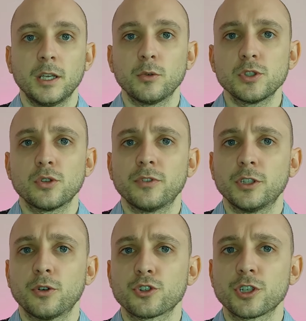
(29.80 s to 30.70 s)
In questo
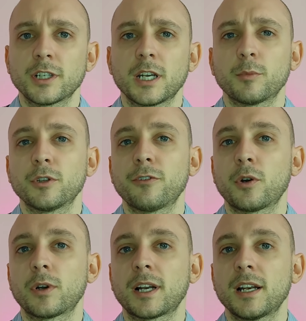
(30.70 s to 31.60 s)
video cercheremo di
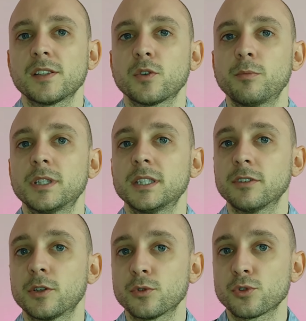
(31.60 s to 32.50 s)
fare un'analisi
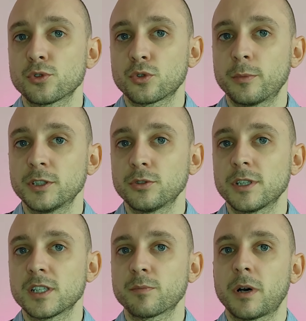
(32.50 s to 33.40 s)
obiettiva di questo strumento
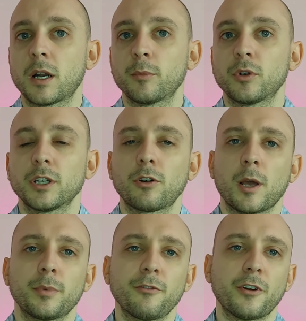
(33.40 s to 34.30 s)
di risparmio, che
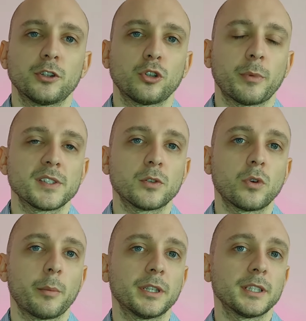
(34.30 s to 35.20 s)
non è perfetto ma ha
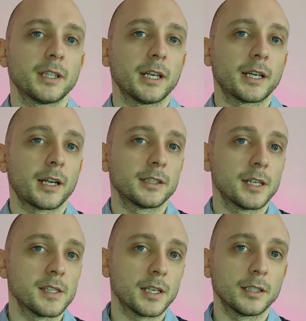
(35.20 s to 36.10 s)
sicuramente delle
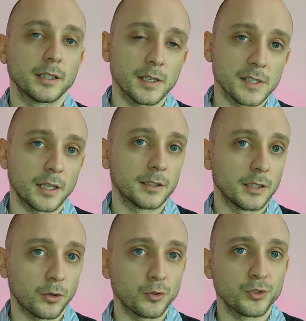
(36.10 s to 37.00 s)
caratteristiche interessanti da